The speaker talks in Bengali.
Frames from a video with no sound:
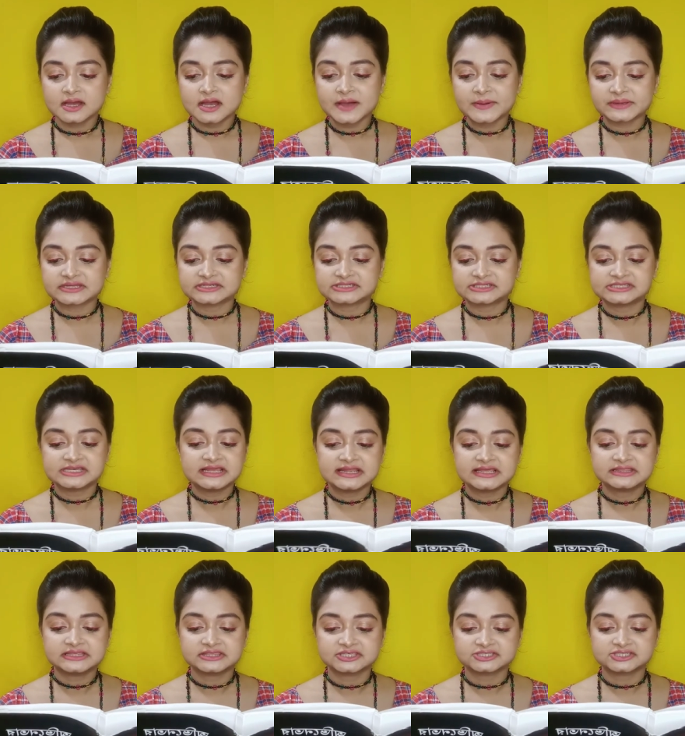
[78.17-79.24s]
আমাকে ঠেলে
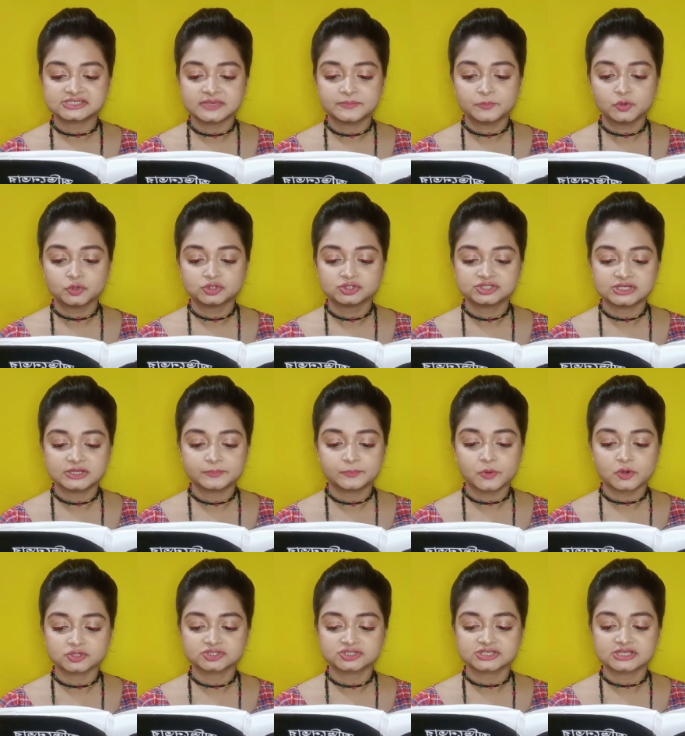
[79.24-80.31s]
দিতে চায় মঞ্চের
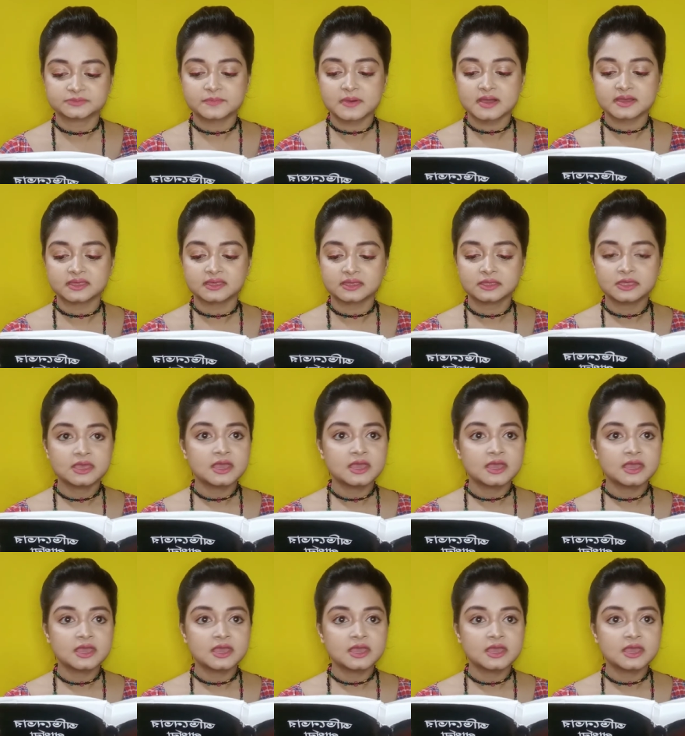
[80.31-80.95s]
পশ্চাৎভাগে